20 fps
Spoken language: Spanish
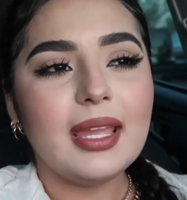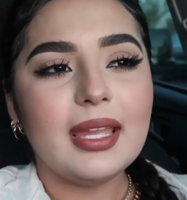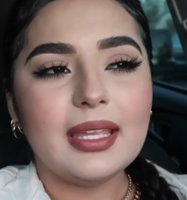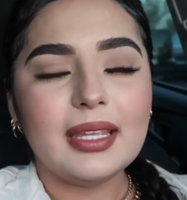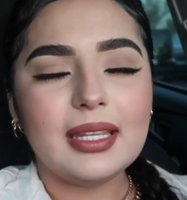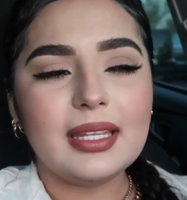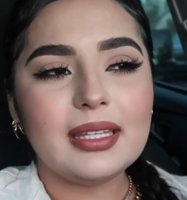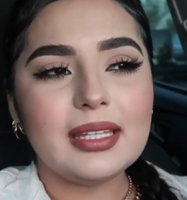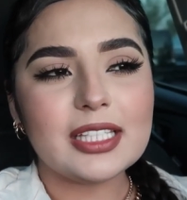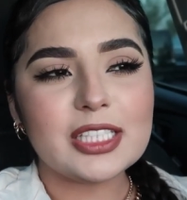
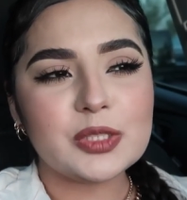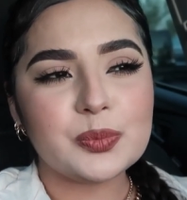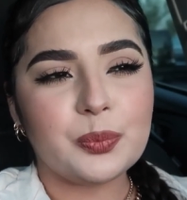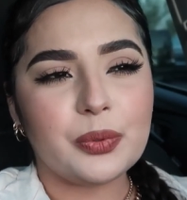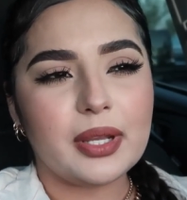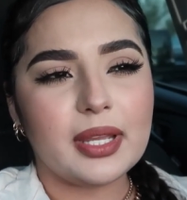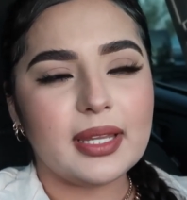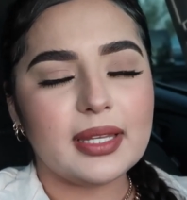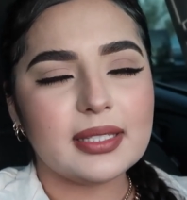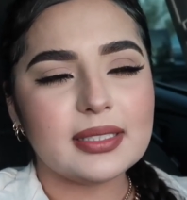y
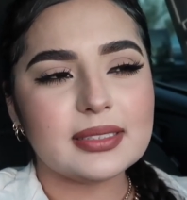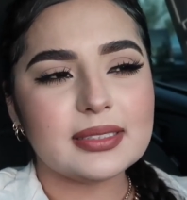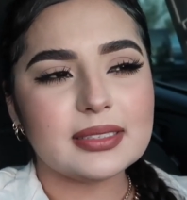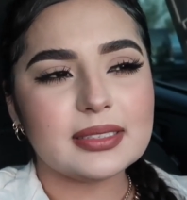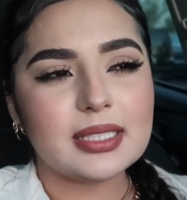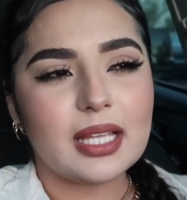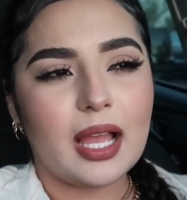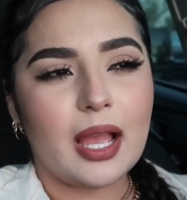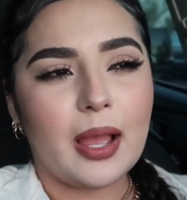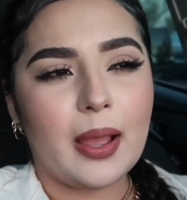
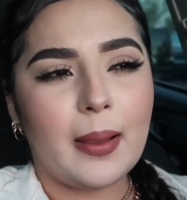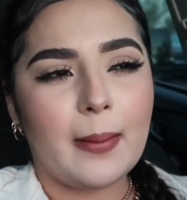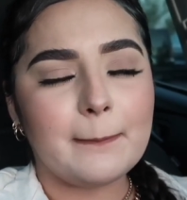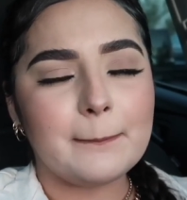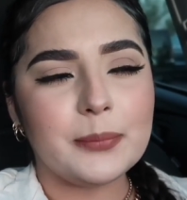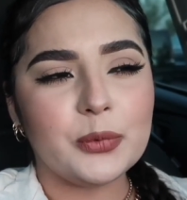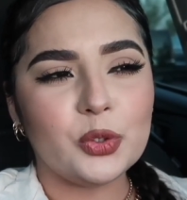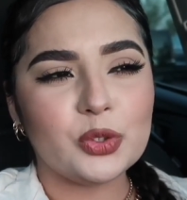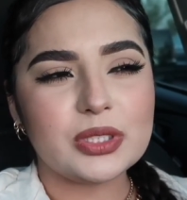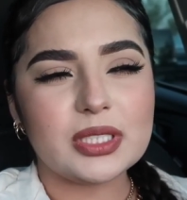después,
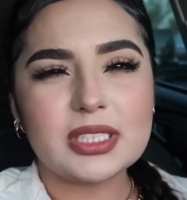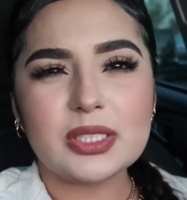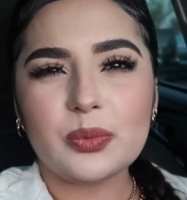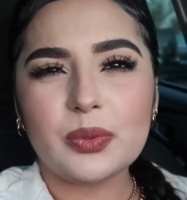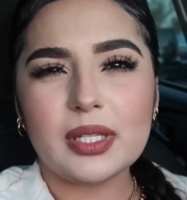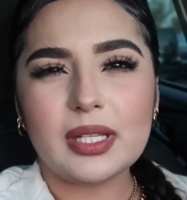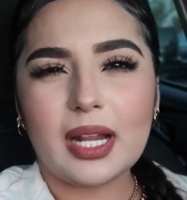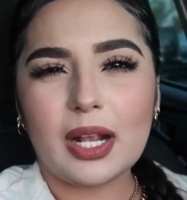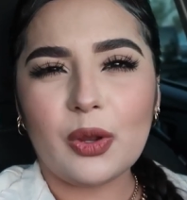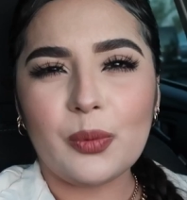no sé si
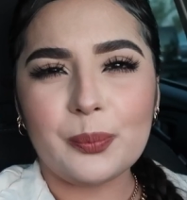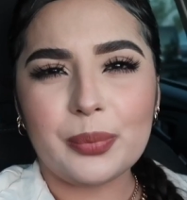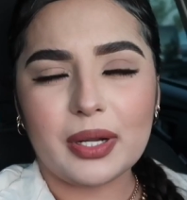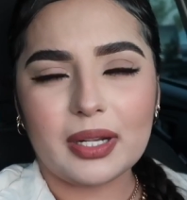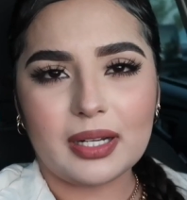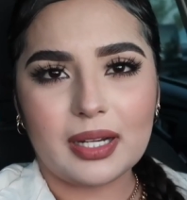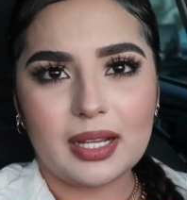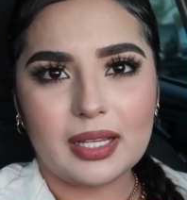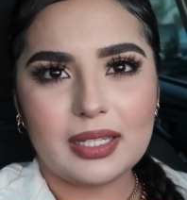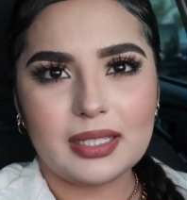voy a ir a
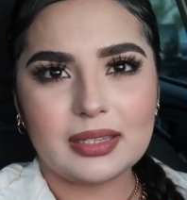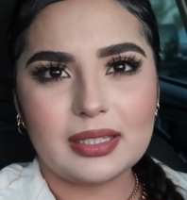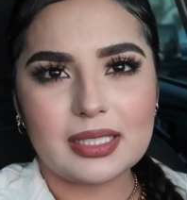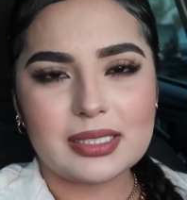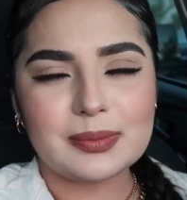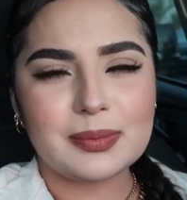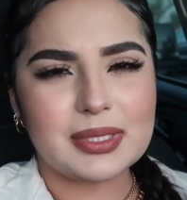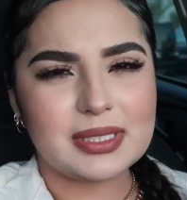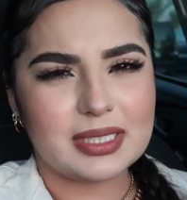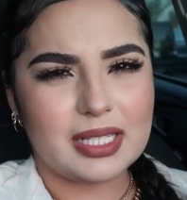comprar
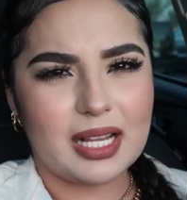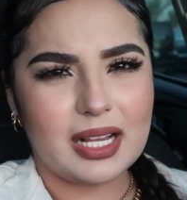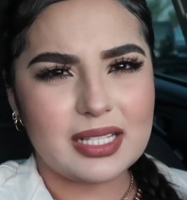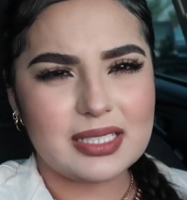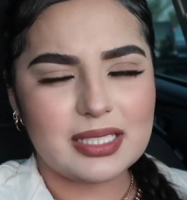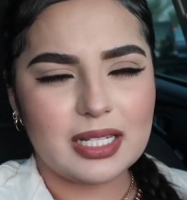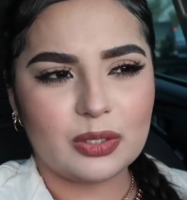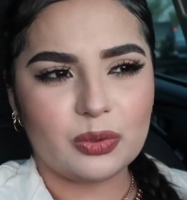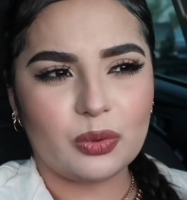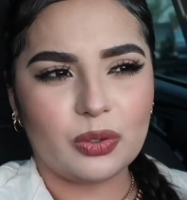cajitas, más
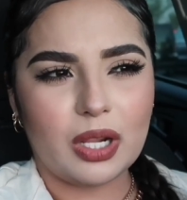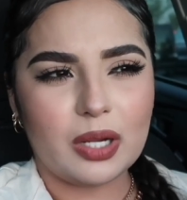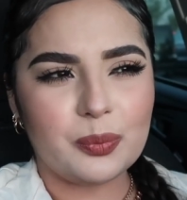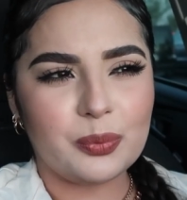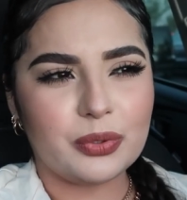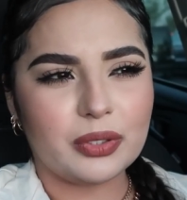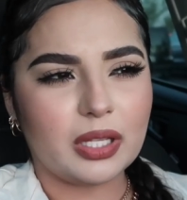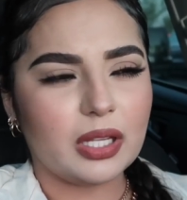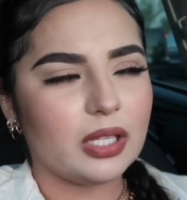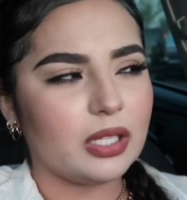cajas al dólar
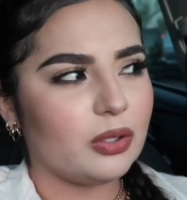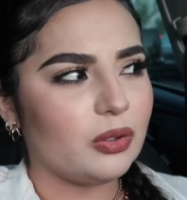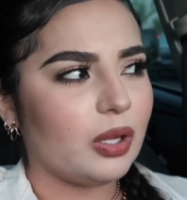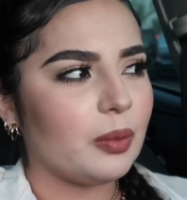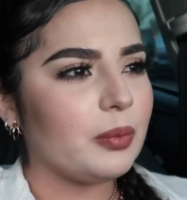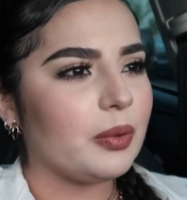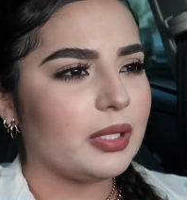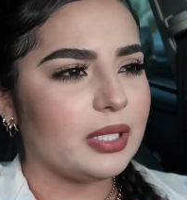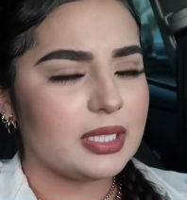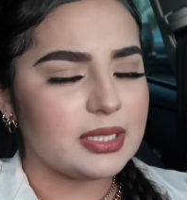Porque creo
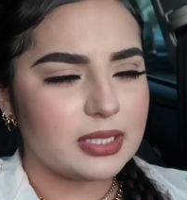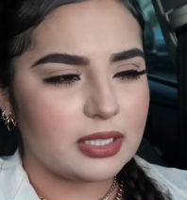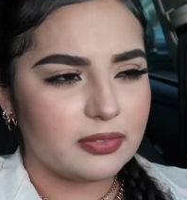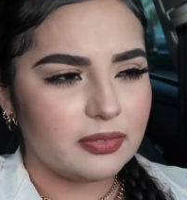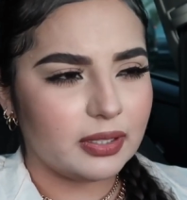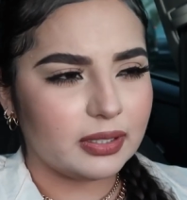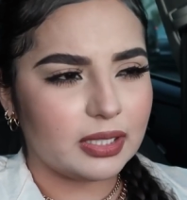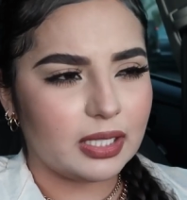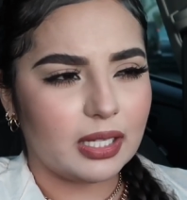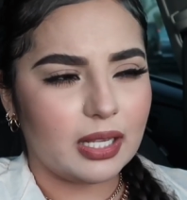que me van a hacer
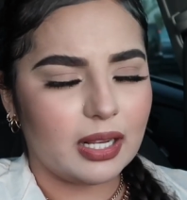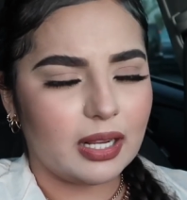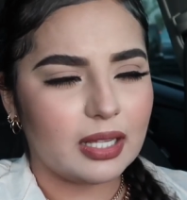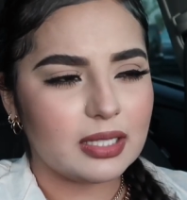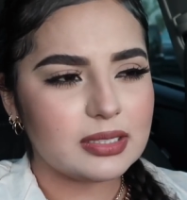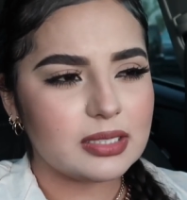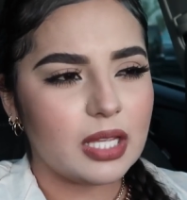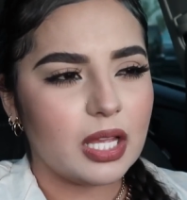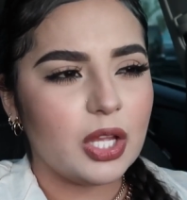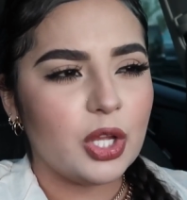falta
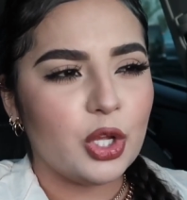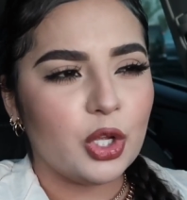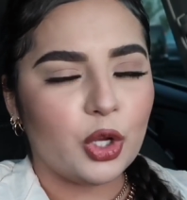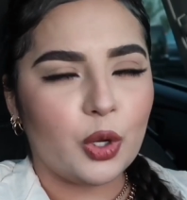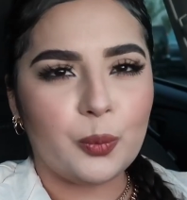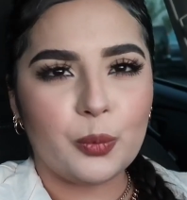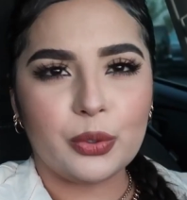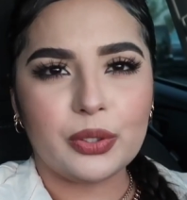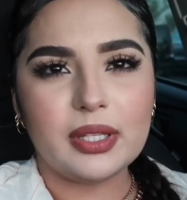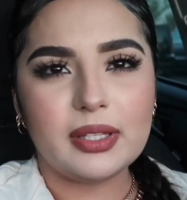cajas
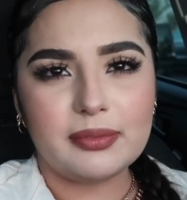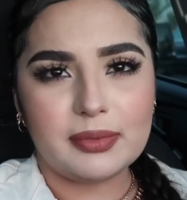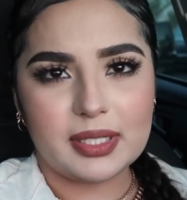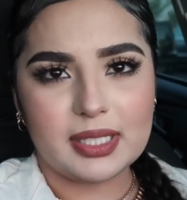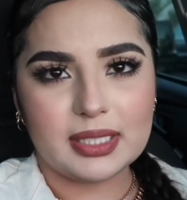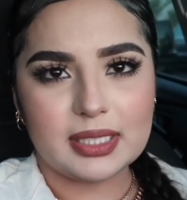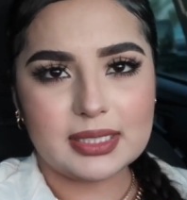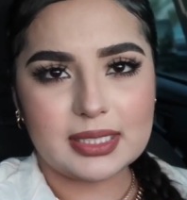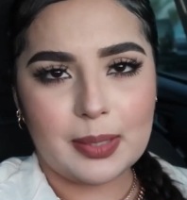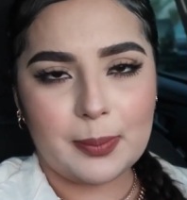como de
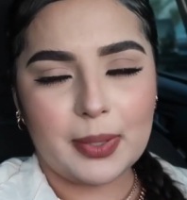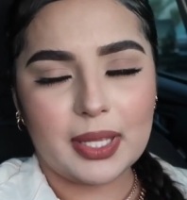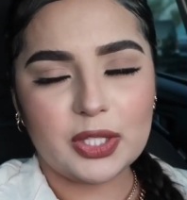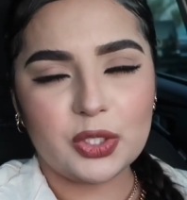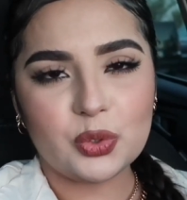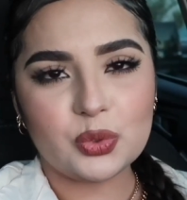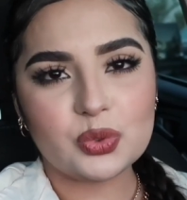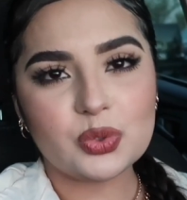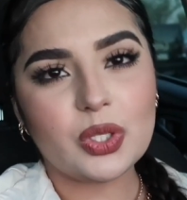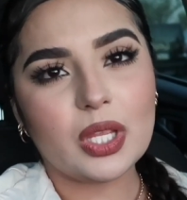diferentes
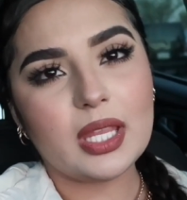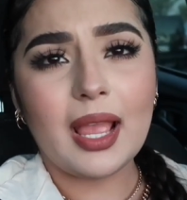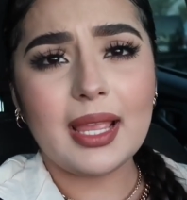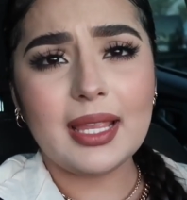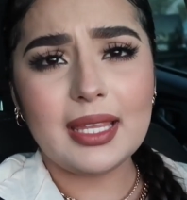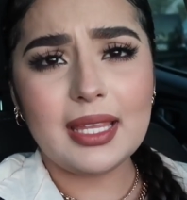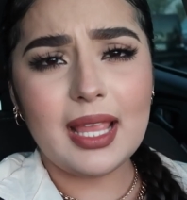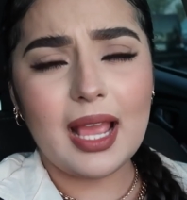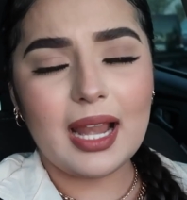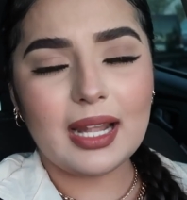tamaños
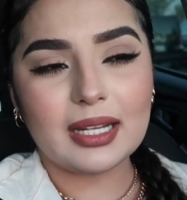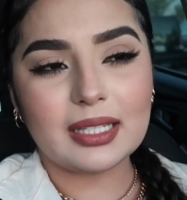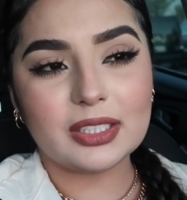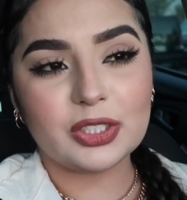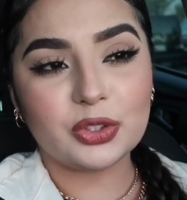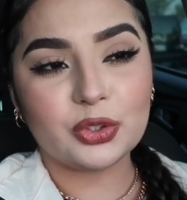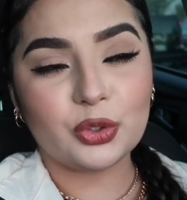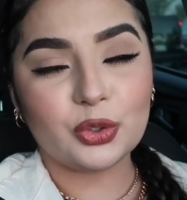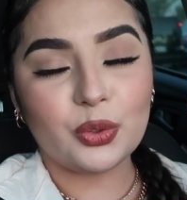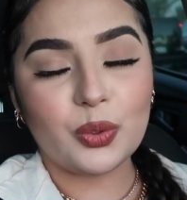Y al
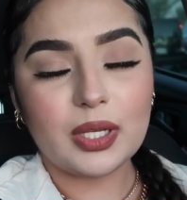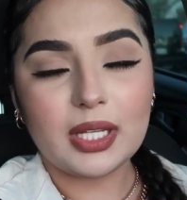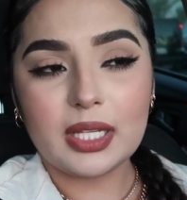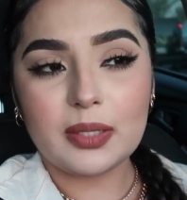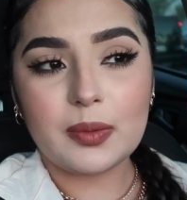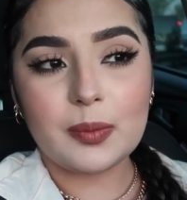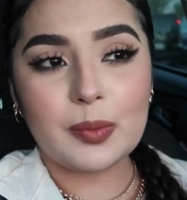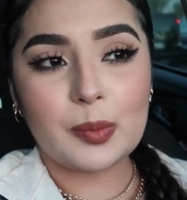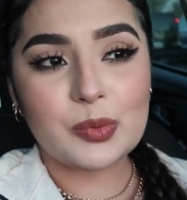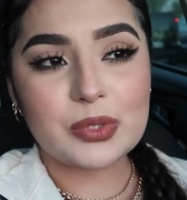ratito yo y
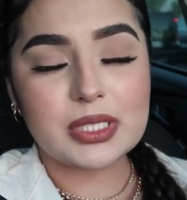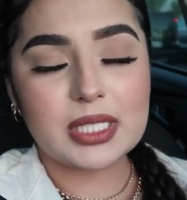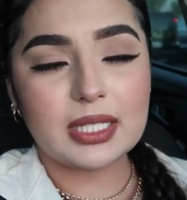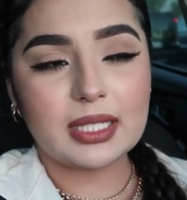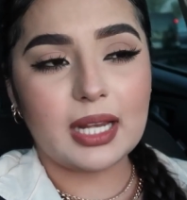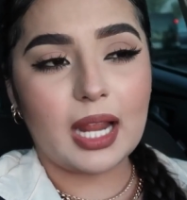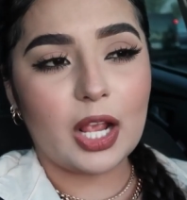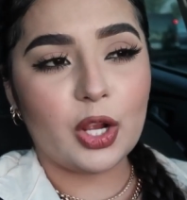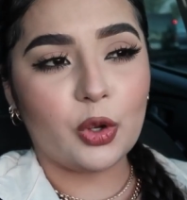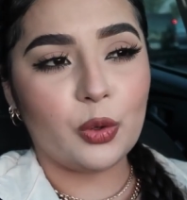el vamos a
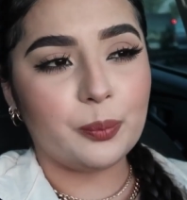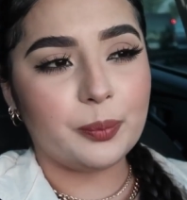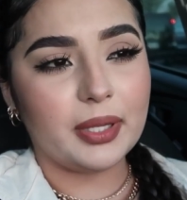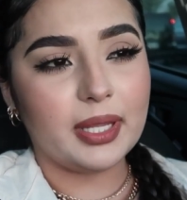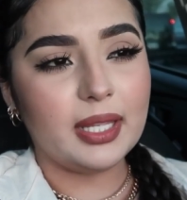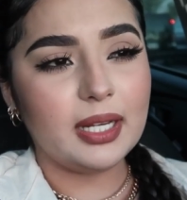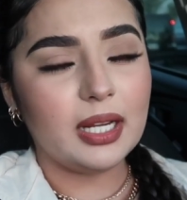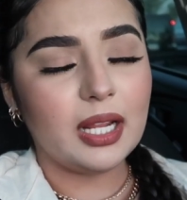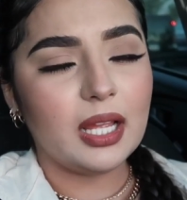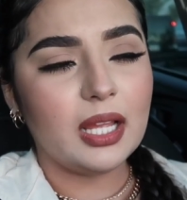ir a
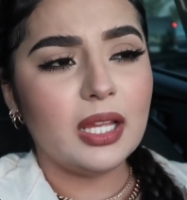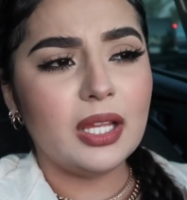comer